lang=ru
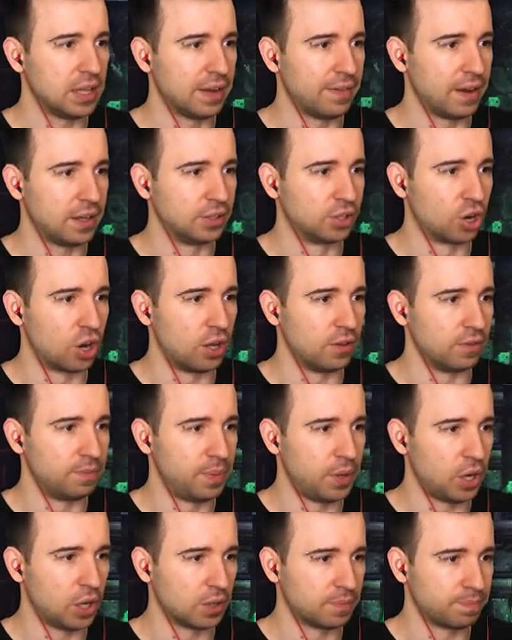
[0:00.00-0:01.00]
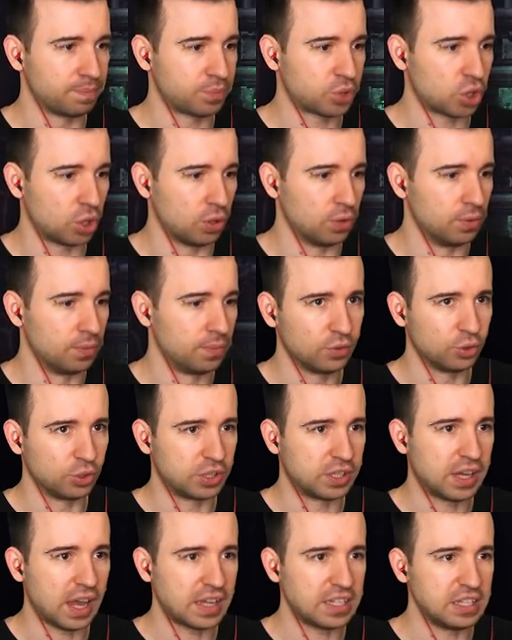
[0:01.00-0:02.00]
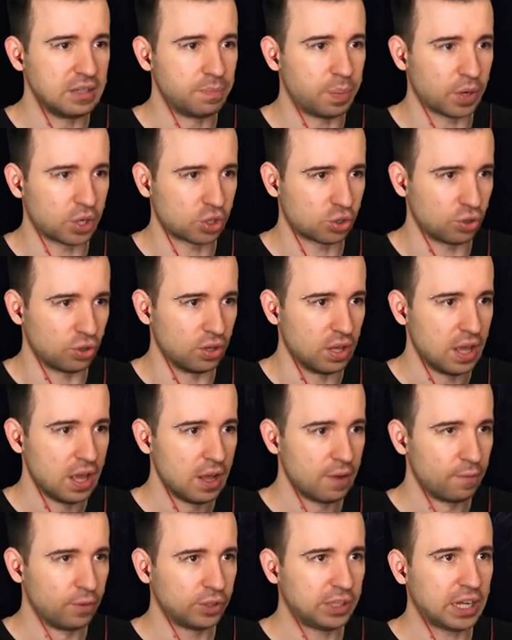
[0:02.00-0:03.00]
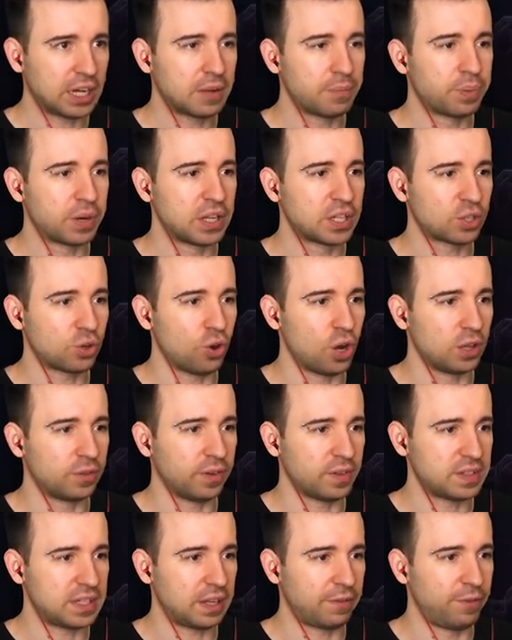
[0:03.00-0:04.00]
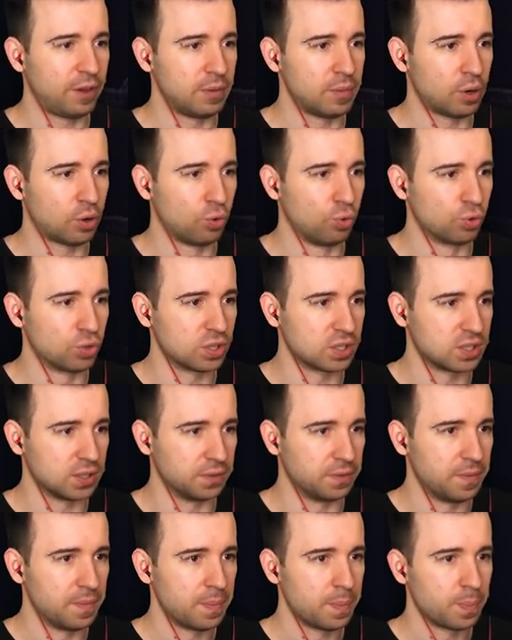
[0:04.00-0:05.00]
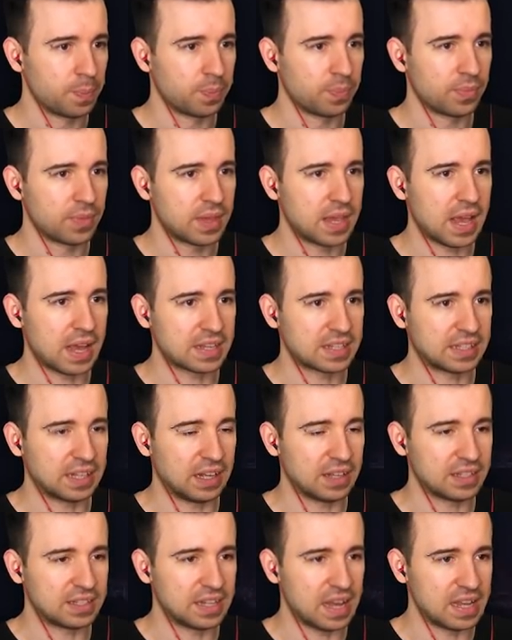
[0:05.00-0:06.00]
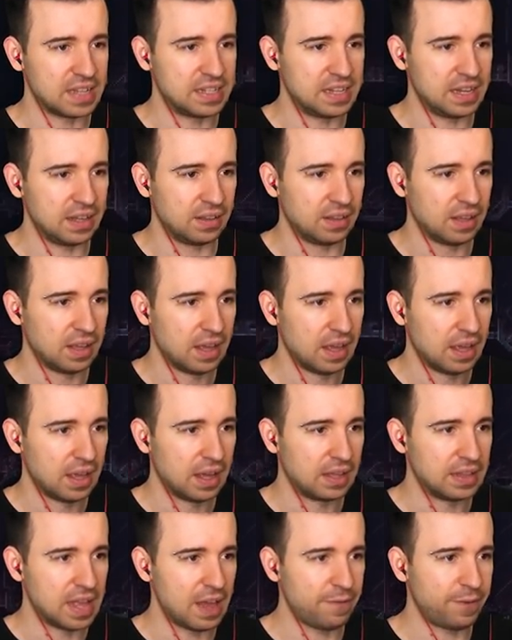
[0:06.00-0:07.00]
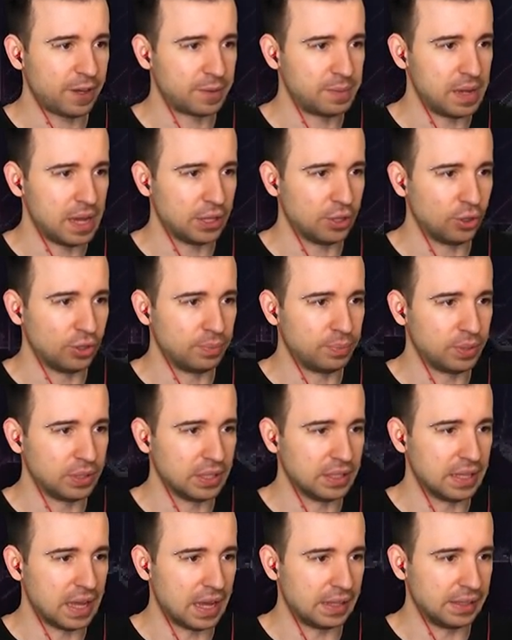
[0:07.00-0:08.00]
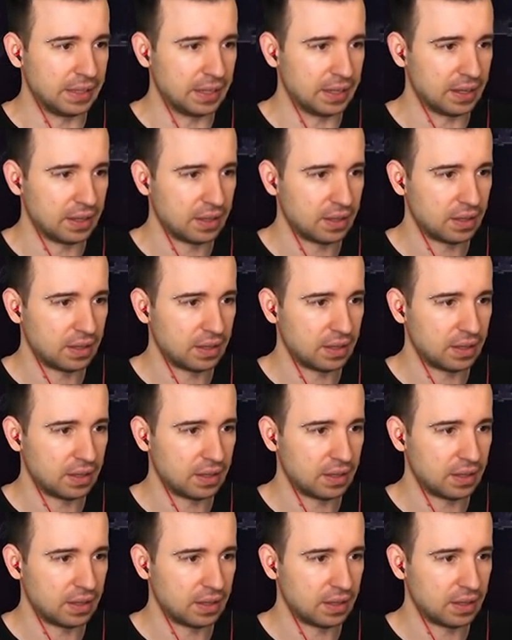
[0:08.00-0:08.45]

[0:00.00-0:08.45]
Давай, дрон, вперед. Пошел. Я один пошел. Вот так и происходит во всех фильмах ужасов. Я остался один. Нафиг мне оно было надо.